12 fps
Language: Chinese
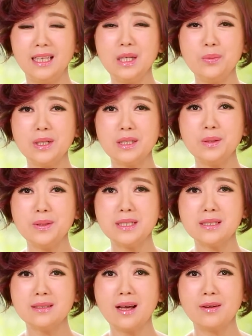因为各位
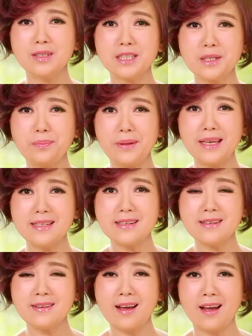知道这个别
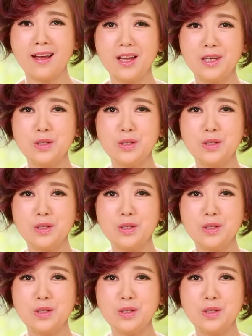针啊，